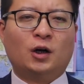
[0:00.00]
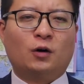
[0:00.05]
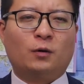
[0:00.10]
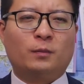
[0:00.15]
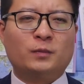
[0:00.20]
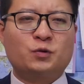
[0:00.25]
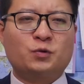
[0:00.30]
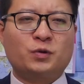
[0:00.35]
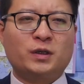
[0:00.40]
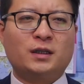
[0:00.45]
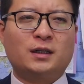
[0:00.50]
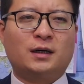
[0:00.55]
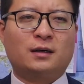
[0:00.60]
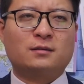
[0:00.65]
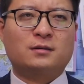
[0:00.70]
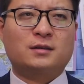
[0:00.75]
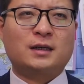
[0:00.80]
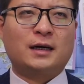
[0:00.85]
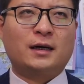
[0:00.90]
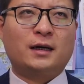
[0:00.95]
我们注意
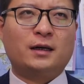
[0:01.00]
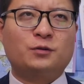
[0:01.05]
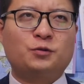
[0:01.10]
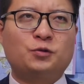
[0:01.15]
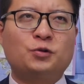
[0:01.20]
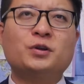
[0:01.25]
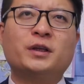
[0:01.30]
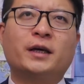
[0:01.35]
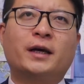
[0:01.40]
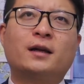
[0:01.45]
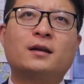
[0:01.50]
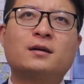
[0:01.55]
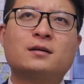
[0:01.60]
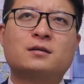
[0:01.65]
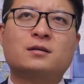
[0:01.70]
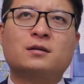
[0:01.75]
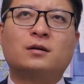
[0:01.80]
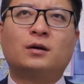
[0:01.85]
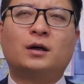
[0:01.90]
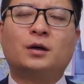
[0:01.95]
到，在去年的时候，